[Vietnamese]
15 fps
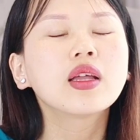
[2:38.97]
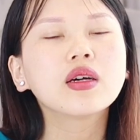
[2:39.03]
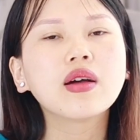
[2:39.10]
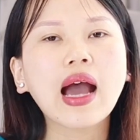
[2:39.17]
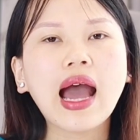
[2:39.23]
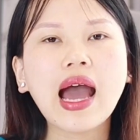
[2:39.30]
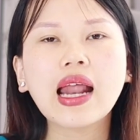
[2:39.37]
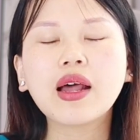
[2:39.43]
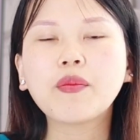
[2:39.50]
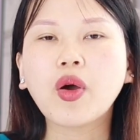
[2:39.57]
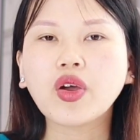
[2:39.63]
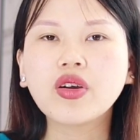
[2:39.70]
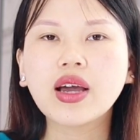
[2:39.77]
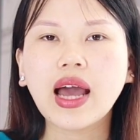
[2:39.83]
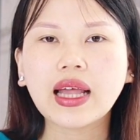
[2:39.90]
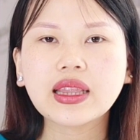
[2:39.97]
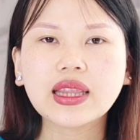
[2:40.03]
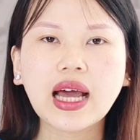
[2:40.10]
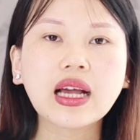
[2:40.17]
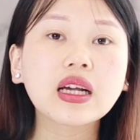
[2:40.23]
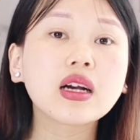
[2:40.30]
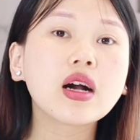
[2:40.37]
thứ hai là mọi người ăn
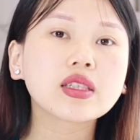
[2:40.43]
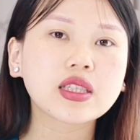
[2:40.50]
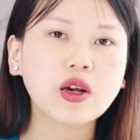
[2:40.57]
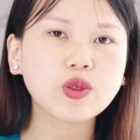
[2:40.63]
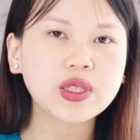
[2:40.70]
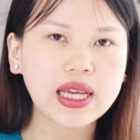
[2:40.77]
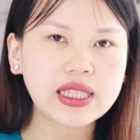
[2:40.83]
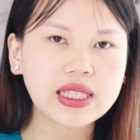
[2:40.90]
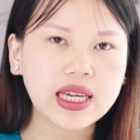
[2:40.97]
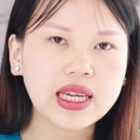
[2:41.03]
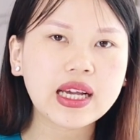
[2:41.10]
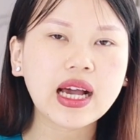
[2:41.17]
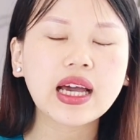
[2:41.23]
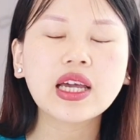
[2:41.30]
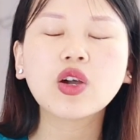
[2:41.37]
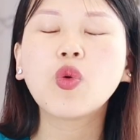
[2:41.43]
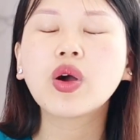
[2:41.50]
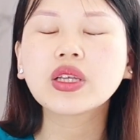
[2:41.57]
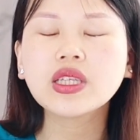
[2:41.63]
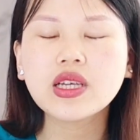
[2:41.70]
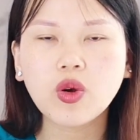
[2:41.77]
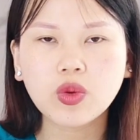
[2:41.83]
tăng cường rau xanh trái cây
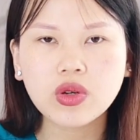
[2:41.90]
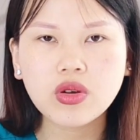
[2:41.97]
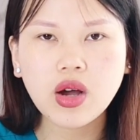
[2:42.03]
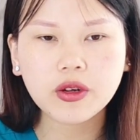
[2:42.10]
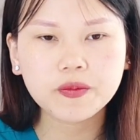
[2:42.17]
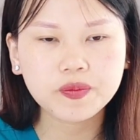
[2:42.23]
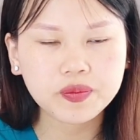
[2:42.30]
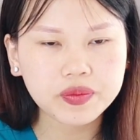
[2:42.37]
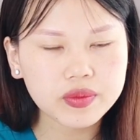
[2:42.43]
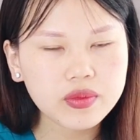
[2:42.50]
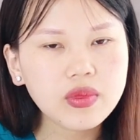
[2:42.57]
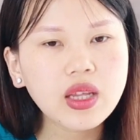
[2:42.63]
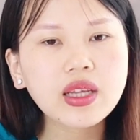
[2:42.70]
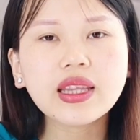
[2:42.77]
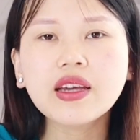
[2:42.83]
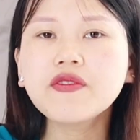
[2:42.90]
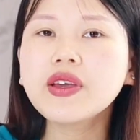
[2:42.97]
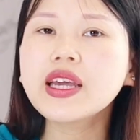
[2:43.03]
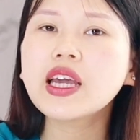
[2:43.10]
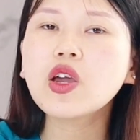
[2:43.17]
uống nhiều nước Tại vì